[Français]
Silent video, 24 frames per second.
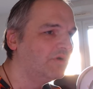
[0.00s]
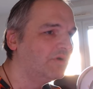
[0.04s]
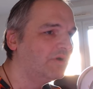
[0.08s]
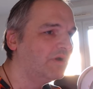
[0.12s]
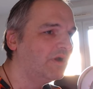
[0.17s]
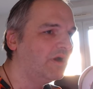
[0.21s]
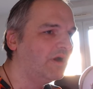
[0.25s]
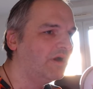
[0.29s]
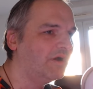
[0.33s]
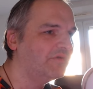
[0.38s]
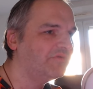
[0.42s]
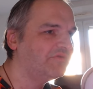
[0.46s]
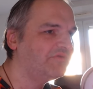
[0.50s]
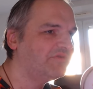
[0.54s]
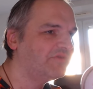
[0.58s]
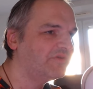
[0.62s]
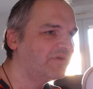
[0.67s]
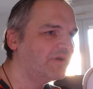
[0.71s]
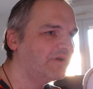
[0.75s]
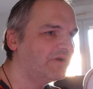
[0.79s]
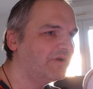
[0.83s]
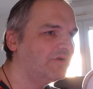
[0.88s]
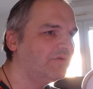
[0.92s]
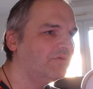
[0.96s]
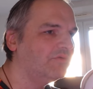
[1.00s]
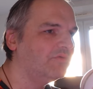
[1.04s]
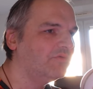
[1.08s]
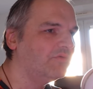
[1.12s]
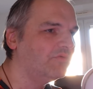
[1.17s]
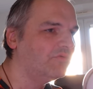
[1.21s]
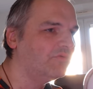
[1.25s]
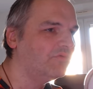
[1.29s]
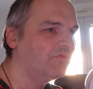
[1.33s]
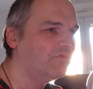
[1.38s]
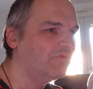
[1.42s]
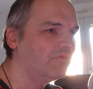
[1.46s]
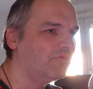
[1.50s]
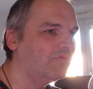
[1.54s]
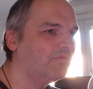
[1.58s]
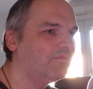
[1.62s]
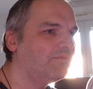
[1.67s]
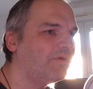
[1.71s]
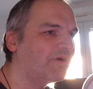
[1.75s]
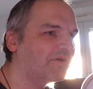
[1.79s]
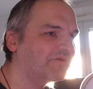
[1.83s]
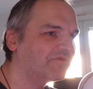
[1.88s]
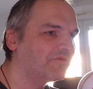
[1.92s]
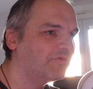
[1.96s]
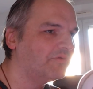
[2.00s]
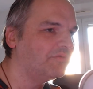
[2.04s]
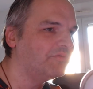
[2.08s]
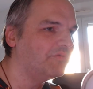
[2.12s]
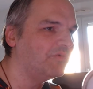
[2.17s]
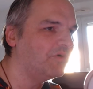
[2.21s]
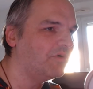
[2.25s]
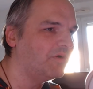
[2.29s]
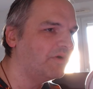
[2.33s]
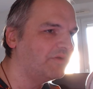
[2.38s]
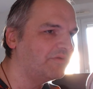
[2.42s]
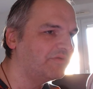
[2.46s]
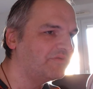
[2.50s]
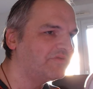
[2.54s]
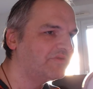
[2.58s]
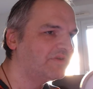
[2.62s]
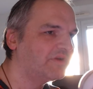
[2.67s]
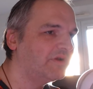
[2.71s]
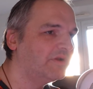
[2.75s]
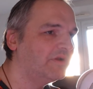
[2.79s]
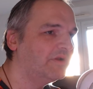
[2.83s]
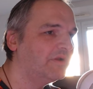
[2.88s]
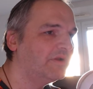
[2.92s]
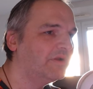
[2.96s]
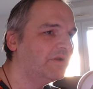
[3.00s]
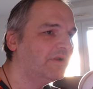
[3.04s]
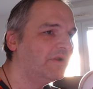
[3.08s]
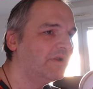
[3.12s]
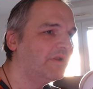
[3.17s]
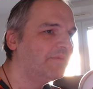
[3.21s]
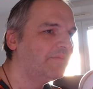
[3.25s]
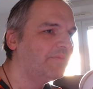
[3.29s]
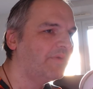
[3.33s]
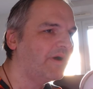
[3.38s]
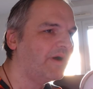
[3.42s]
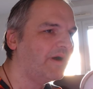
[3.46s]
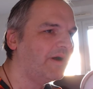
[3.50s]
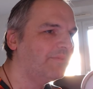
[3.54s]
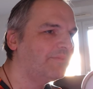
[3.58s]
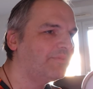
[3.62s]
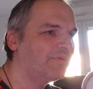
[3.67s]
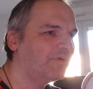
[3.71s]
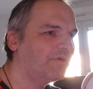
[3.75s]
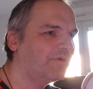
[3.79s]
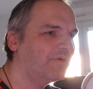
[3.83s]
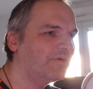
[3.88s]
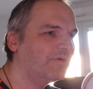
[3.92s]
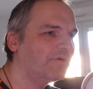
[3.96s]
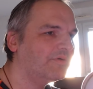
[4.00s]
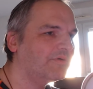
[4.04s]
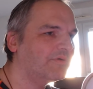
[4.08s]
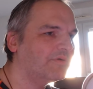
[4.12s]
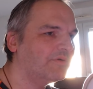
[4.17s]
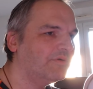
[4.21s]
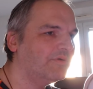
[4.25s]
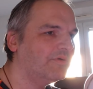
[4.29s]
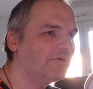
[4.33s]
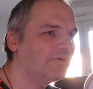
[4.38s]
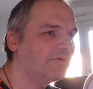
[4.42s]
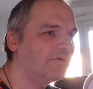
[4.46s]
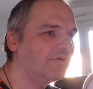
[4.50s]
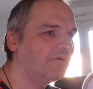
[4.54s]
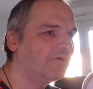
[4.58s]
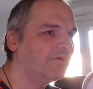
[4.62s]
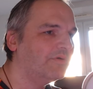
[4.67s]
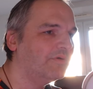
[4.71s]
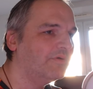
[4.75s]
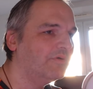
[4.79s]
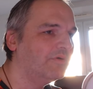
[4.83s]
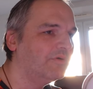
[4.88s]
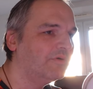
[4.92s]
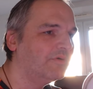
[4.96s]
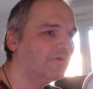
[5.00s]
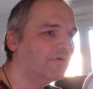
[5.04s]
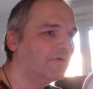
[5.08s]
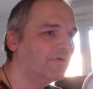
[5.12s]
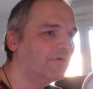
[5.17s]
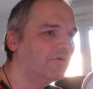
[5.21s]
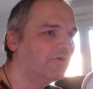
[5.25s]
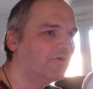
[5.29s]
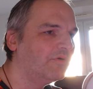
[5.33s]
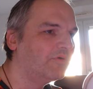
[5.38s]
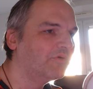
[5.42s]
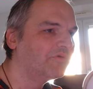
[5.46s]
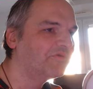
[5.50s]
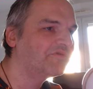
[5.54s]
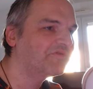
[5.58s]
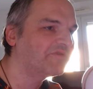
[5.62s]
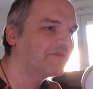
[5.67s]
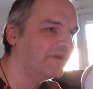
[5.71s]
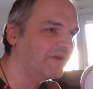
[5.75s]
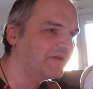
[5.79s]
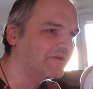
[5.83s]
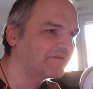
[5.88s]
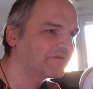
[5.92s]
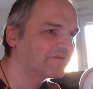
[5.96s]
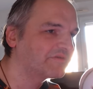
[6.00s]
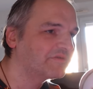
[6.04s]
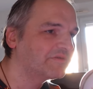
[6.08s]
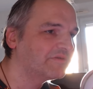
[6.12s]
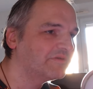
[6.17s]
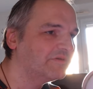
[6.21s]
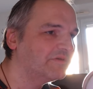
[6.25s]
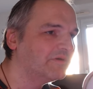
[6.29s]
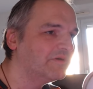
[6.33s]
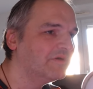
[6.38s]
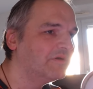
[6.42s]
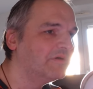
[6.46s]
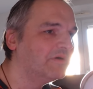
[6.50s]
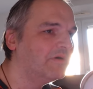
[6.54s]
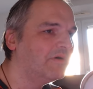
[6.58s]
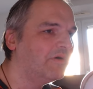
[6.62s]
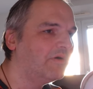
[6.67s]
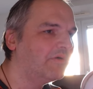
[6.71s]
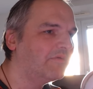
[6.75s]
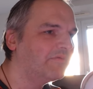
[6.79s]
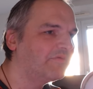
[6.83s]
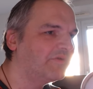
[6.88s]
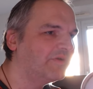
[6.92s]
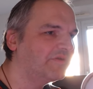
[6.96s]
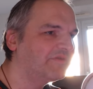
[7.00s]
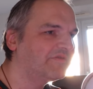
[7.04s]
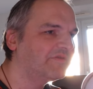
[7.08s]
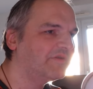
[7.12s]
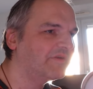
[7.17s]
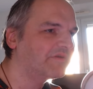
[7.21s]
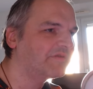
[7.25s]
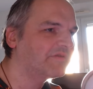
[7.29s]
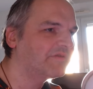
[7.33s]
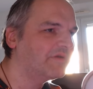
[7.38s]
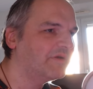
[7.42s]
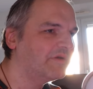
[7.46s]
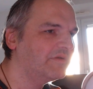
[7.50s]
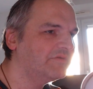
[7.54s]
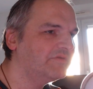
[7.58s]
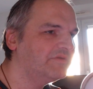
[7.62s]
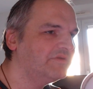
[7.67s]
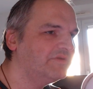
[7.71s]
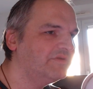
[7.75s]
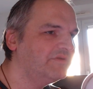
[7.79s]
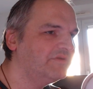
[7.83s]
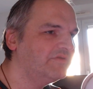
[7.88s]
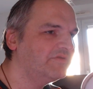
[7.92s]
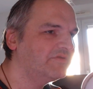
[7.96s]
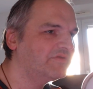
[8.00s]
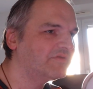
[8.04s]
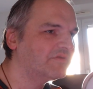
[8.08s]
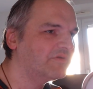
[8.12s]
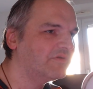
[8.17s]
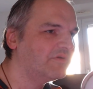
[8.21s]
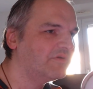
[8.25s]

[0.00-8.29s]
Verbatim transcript: indiens ou pas seulement indiens par rapport euh, au sexe. En fait, certains disent